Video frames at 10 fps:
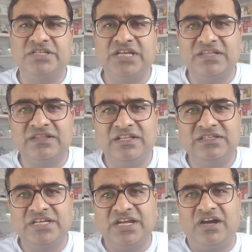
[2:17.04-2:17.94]
छः साल
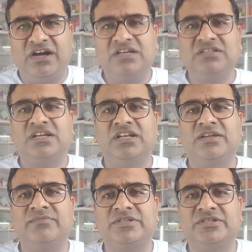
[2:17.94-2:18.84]
से आठ साल
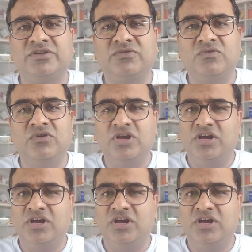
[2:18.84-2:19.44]
के बच्चे को